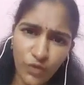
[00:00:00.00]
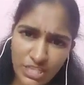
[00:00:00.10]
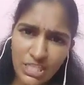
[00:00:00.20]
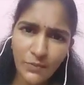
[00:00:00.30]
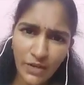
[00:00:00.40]

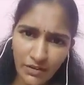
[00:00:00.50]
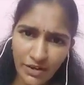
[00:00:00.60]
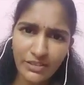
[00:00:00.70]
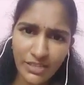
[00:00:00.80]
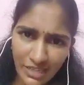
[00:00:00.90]
వైసీపీలో
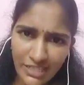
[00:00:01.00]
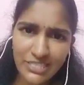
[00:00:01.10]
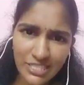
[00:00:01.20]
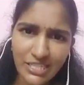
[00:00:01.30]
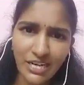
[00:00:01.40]
అందరు
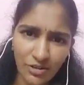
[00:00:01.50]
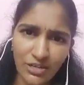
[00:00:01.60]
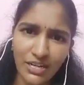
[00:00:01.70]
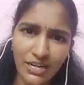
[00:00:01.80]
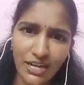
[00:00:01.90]
క్లీన్ చిట్ గళ్ళు
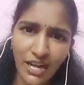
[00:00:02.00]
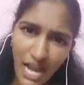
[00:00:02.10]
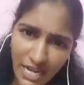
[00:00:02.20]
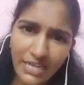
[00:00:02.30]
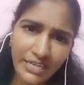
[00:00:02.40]
ఉన్నారా
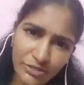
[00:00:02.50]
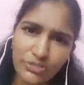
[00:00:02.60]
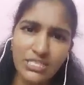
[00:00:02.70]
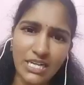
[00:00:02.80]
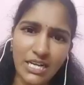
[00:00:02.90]
ఆగర
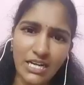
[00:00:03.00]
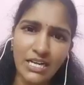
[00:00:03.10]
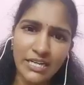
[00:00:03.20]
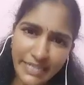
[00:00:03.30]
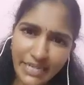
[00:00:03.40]
నీతో సహా
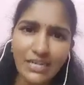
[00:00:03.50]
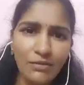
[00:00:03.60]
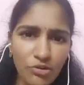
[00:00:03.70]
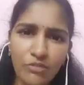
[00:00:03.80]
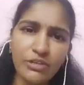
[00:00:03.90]

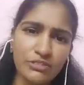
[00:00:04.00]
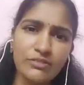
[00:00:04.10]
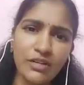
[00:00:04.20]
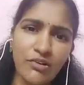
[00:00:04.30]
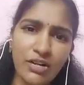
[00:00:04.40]
టికెట్లు అమ్ముకొని
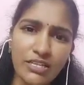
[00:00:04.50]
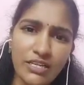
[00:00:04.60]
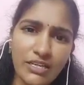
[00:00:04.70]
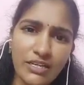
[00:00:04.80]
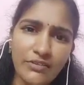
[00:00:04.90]
బతుకుతున్నావు కదా